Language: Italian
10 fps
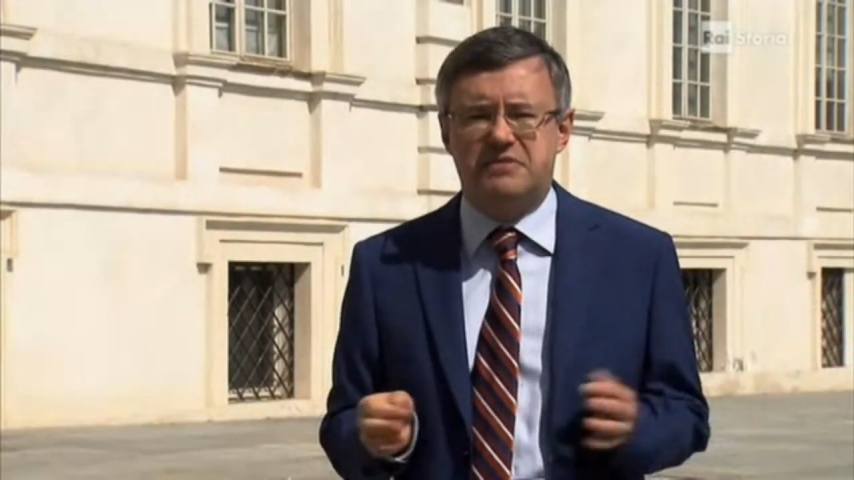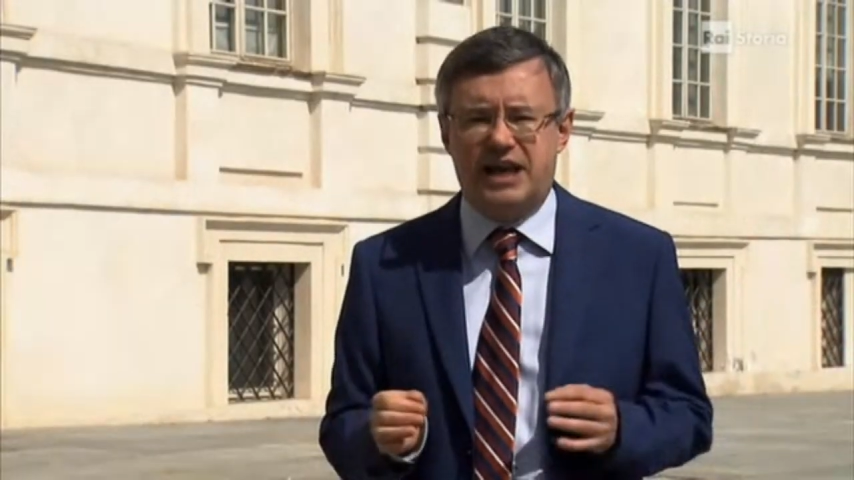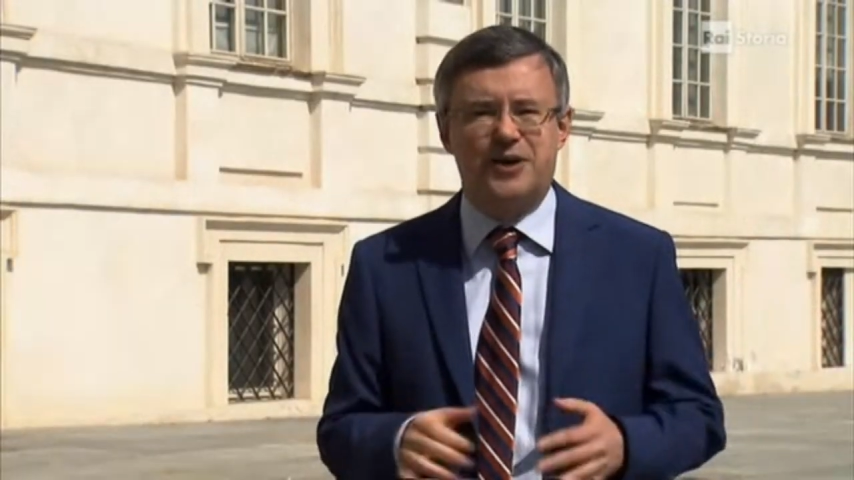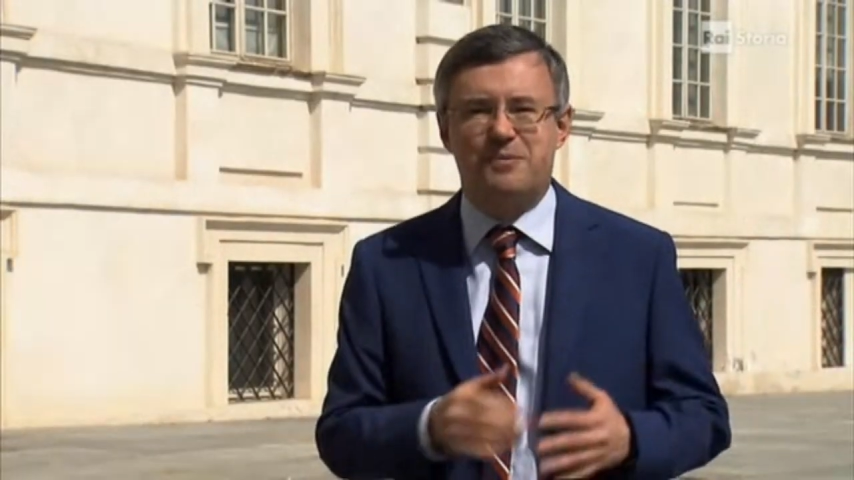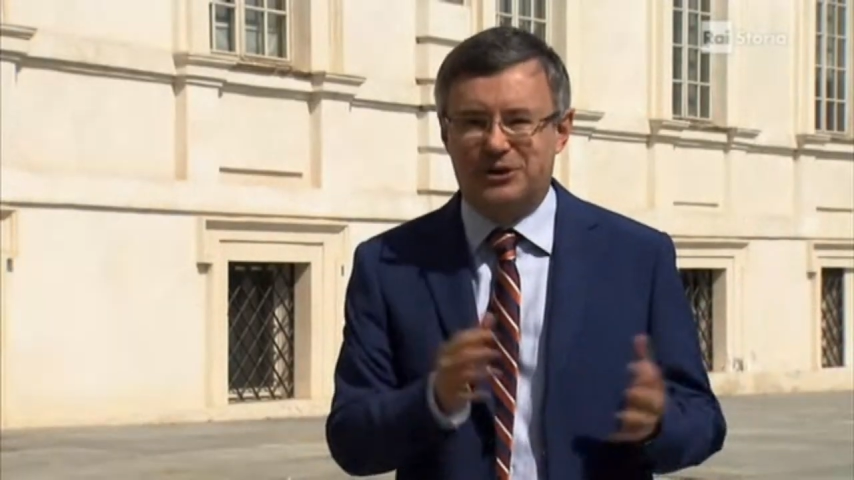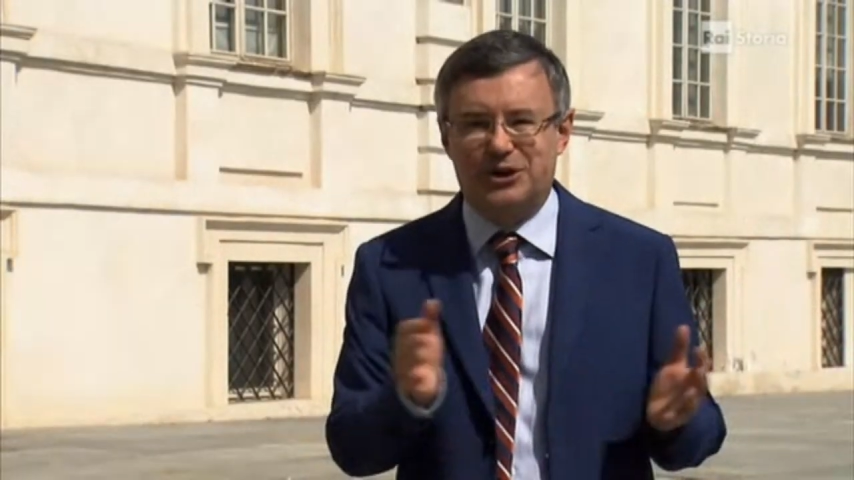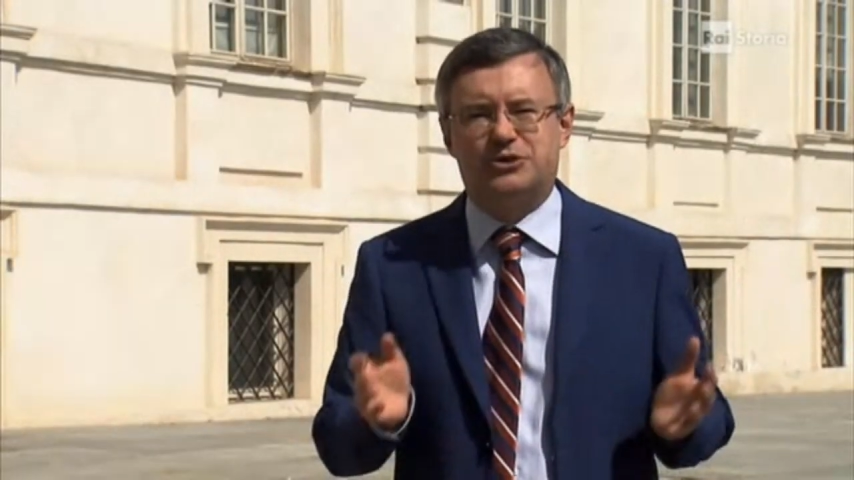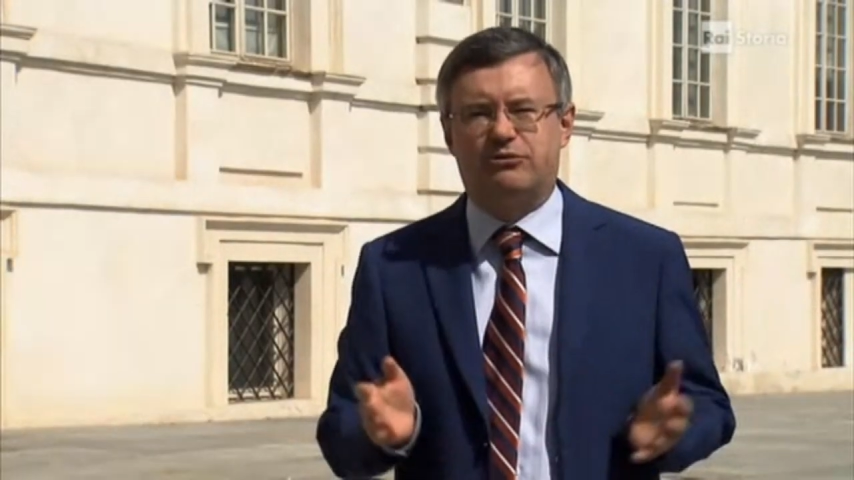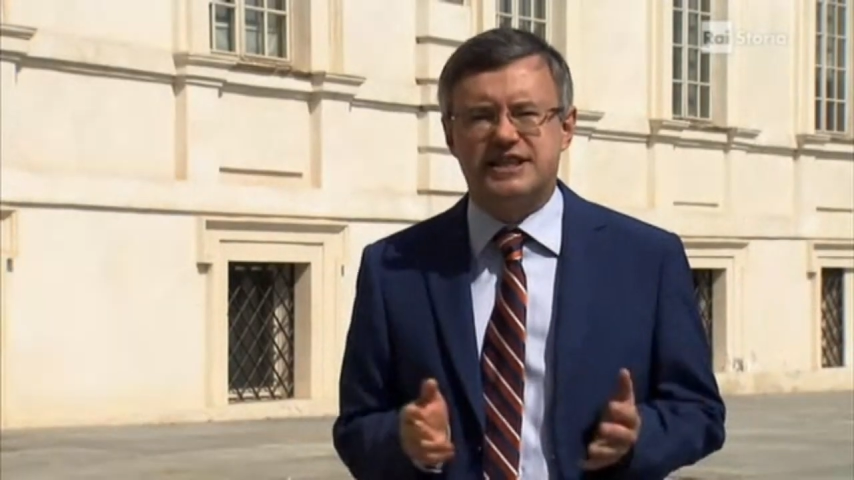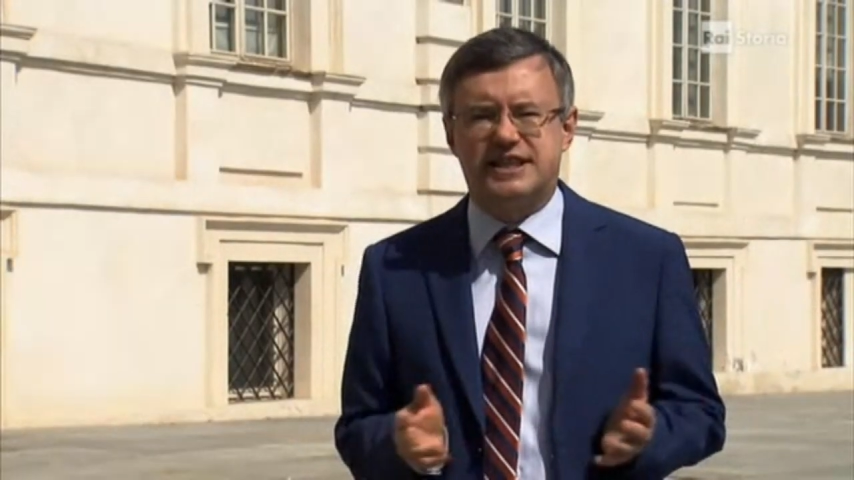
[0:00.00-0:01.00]
che hanno
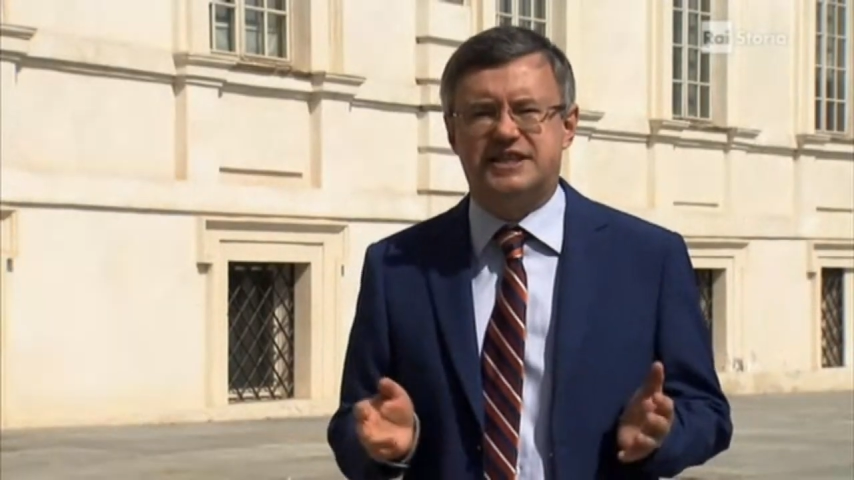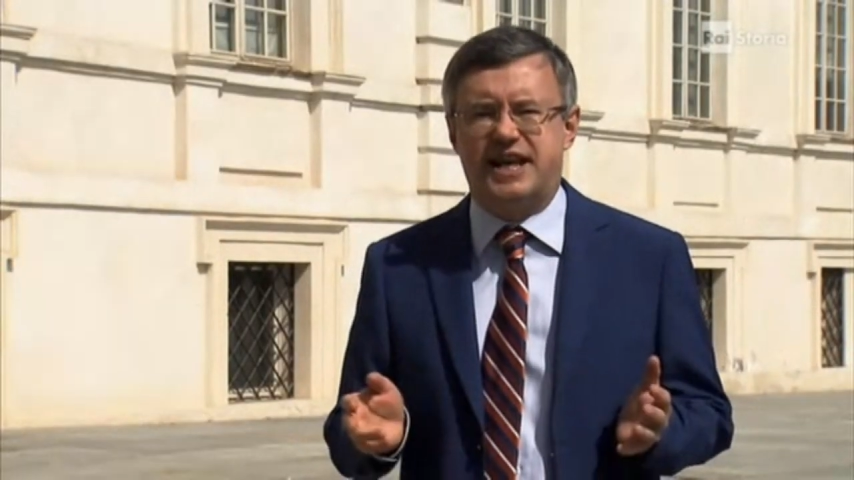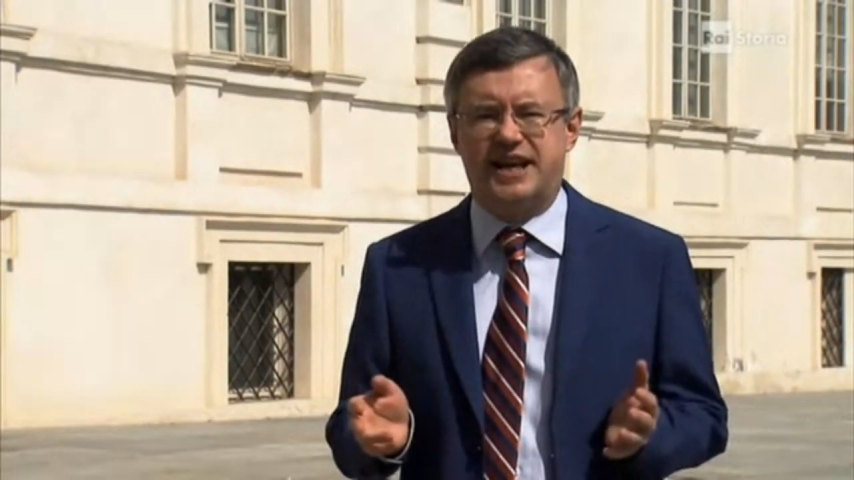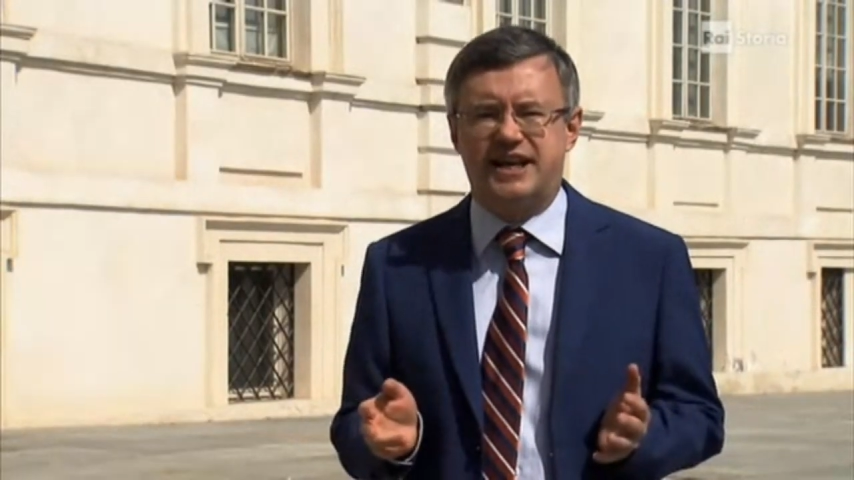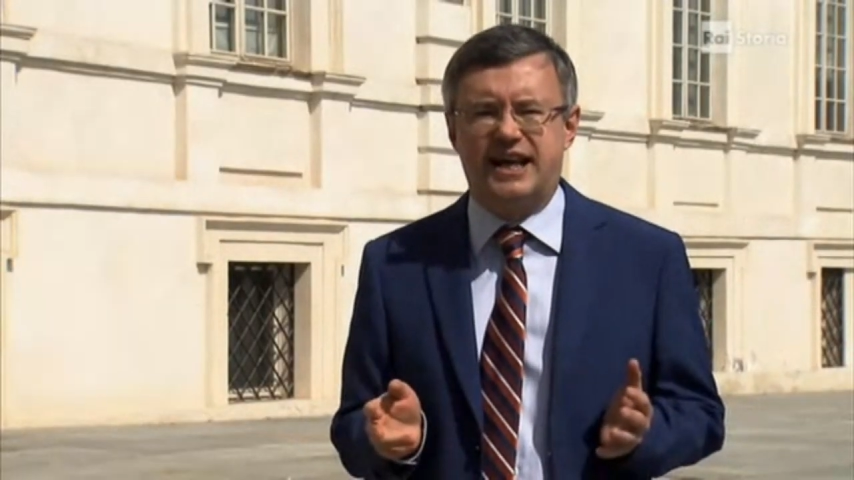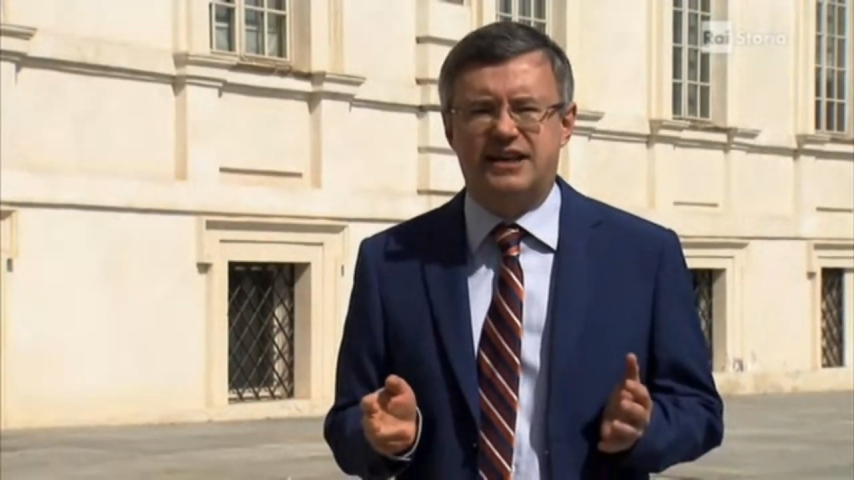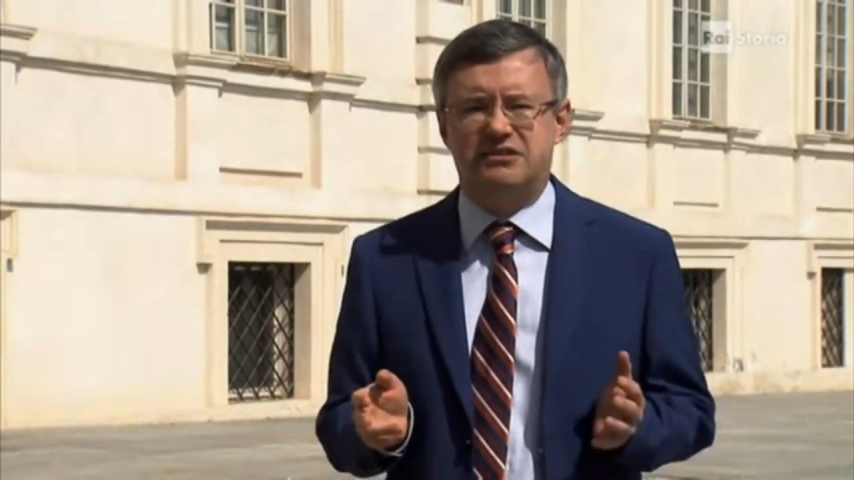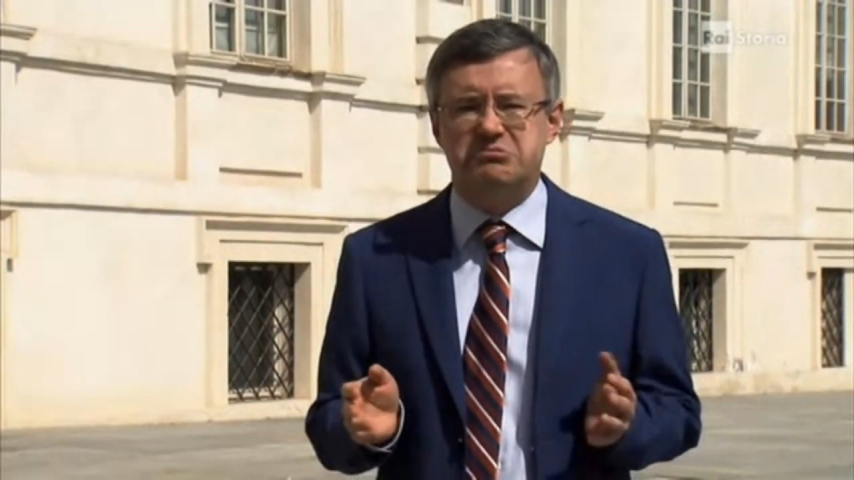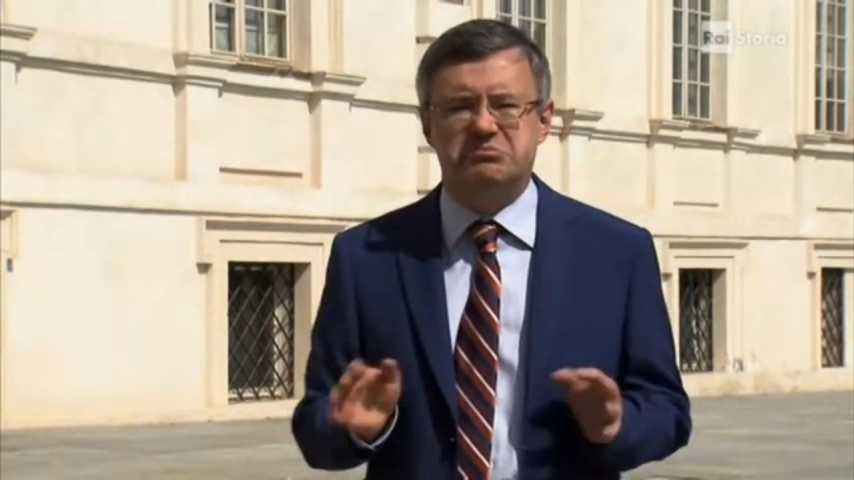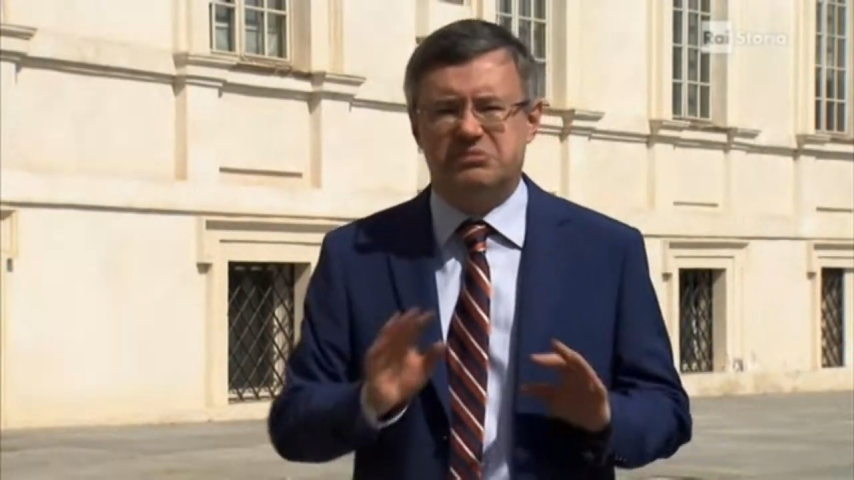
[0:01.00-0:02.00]
prodotto questa serie,
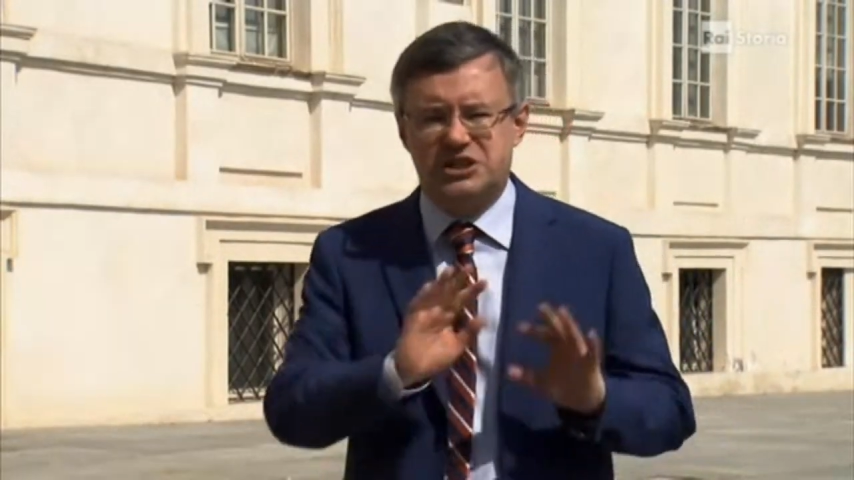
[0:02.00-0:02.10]
ehm,